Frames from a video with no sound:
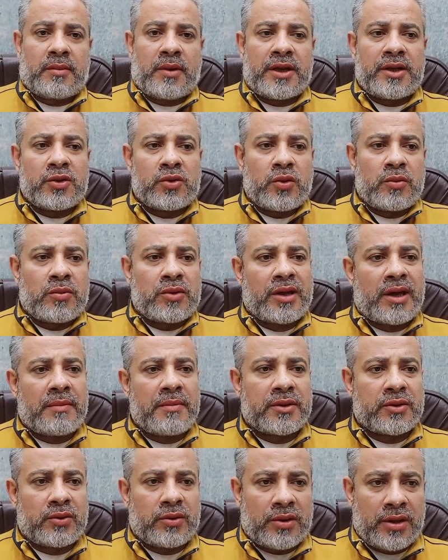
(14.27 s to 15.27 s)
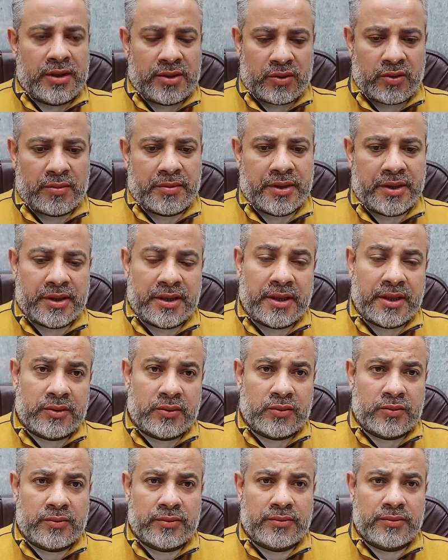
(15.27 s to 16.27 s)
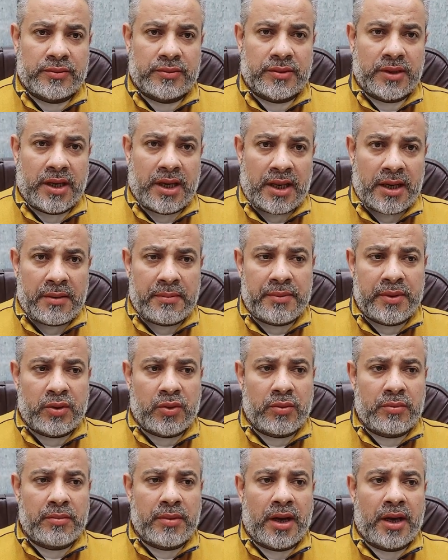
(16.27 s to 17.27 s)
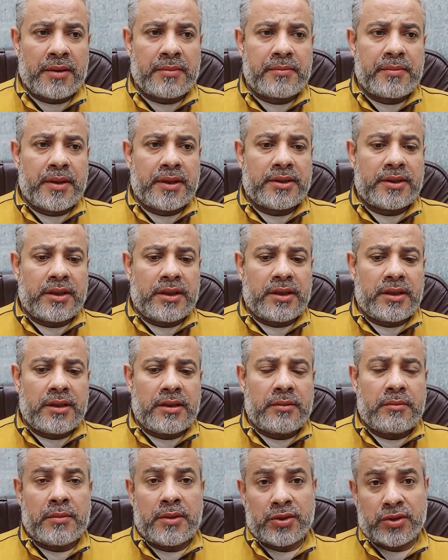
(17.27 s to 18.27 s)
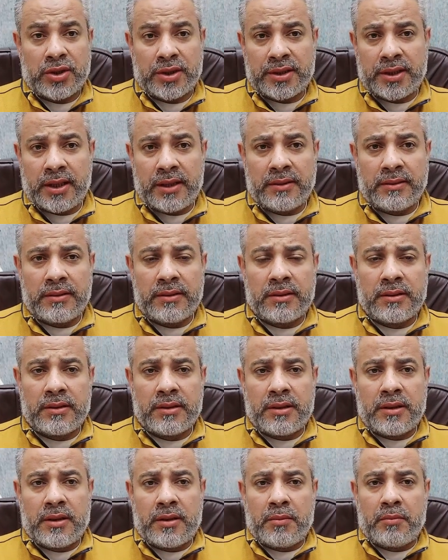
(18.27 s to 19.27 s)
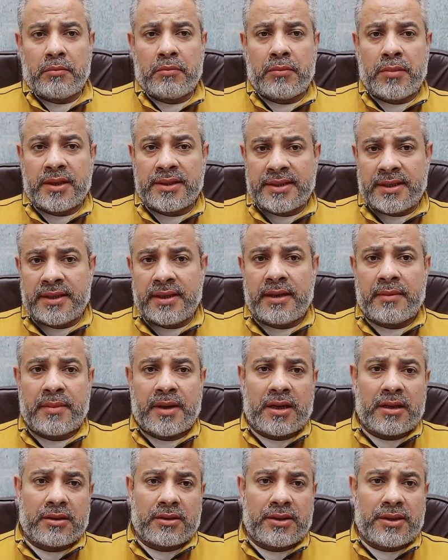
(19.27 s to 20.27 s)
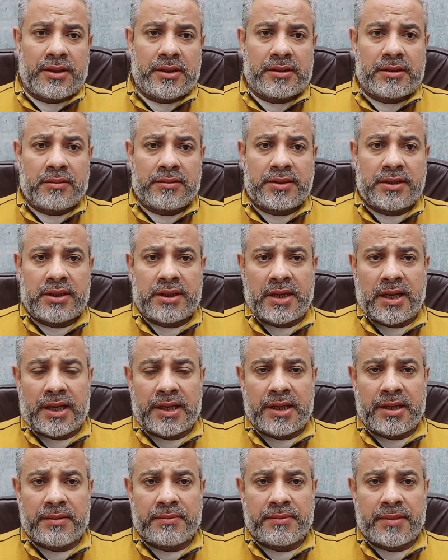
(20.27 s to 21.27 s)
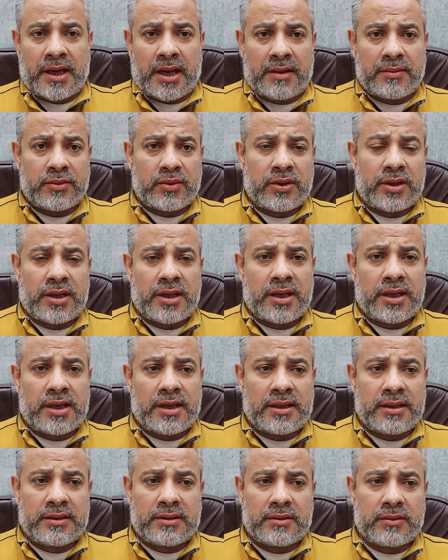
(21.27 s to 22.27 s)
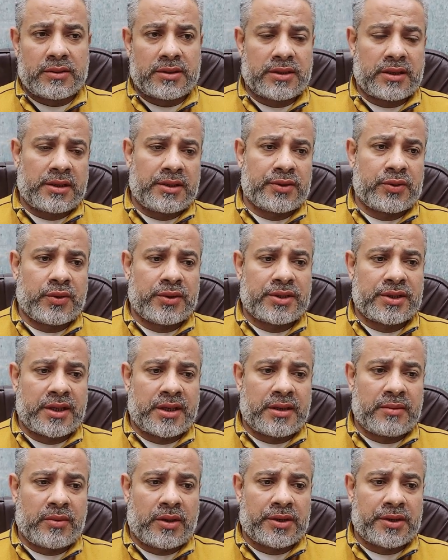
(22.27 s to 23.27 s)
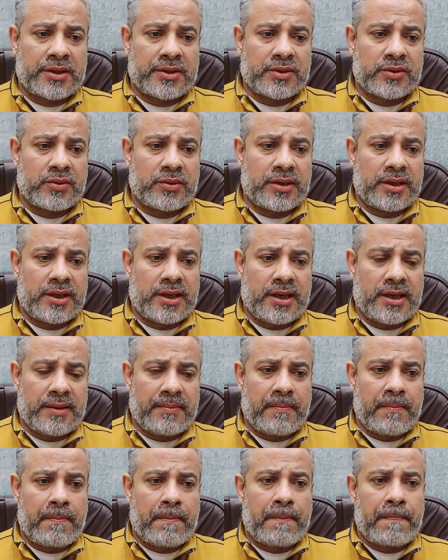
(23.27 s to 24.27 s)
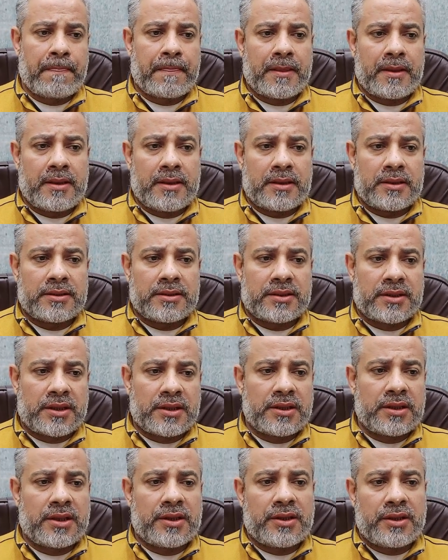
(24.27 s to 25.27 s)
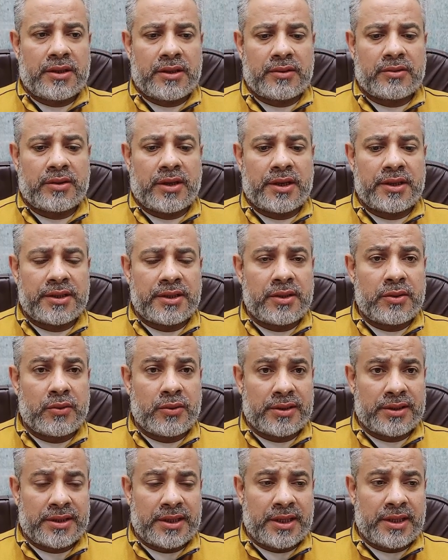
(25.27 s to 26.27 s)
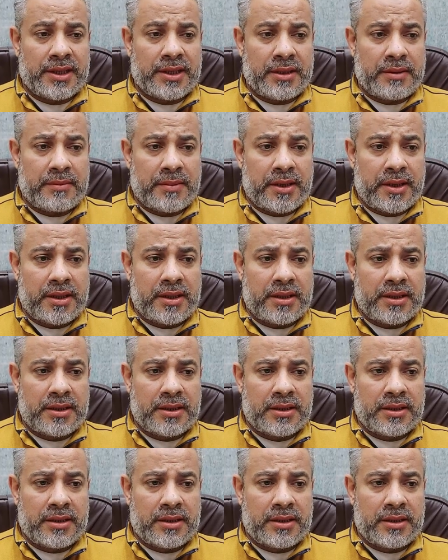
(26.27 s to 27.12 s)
عليكم ورحمة الله وبركاته أهلا بكم أحبتي من جديد ما زلنا مع قناة تفسير الأحلام الحمد لله والصلاة والسلام على رسول الله صلى الله عليه وسلم